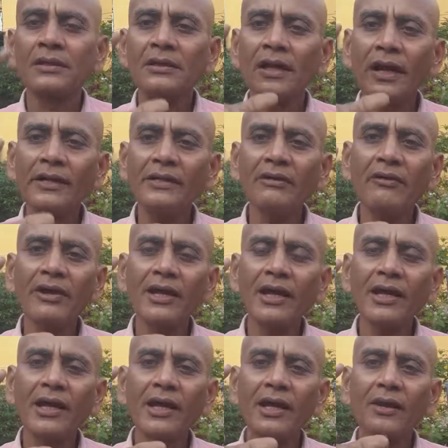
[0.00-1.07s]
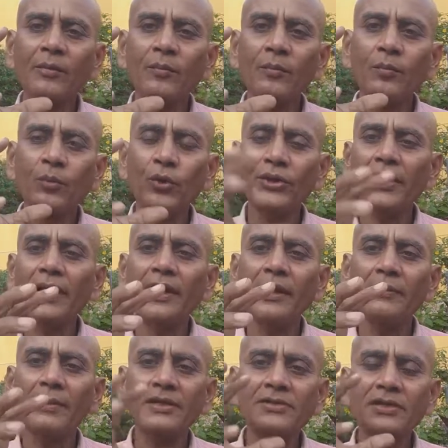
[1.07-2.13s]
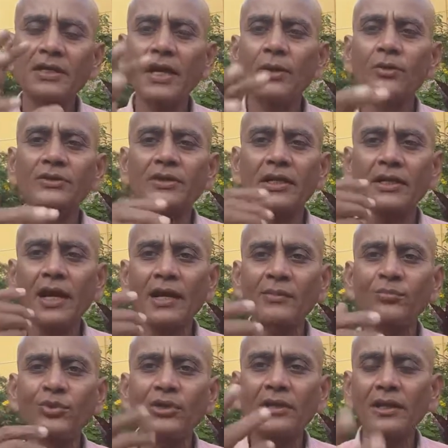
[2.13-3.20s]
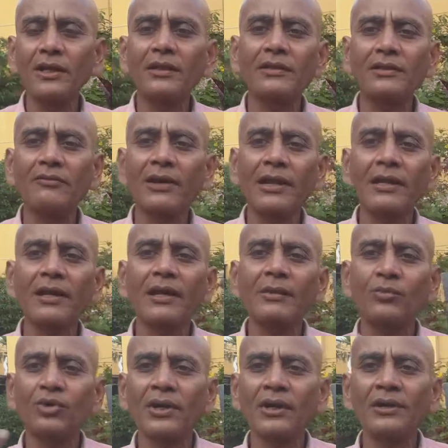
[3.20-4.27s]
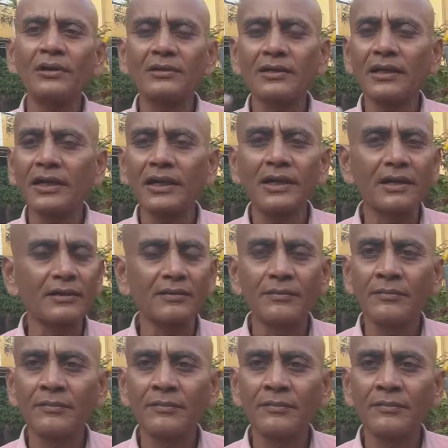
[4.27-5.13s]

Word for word: இந்த ஐந்து வகையான பொறிகளை பற்றிய ஒரு சரியான புரிதல் இந்த வெள்ளைக்கார முண்டங்களுக்கு கிடையாது